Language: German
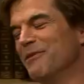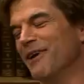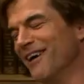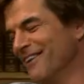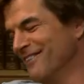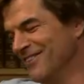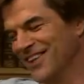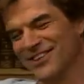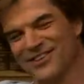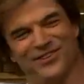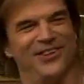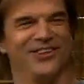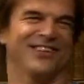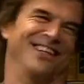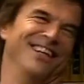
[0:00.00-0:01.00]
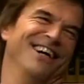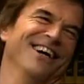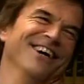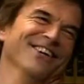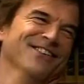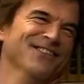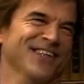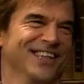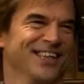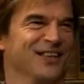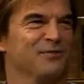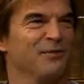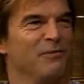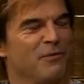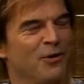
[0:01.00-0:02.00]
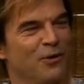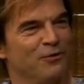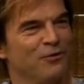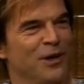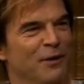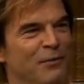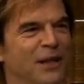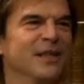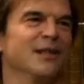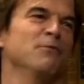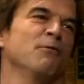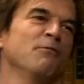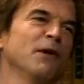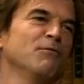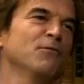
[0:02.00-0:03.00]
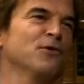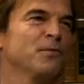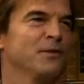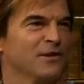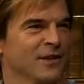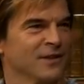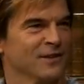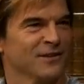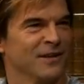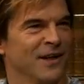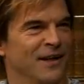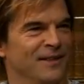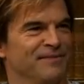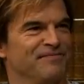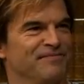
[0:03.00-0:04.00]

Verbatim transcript: immer alle weg, ist doch klar. Okay. Da ist man Profi, aber in dem Moment muss man es ja nicht sagen. Ich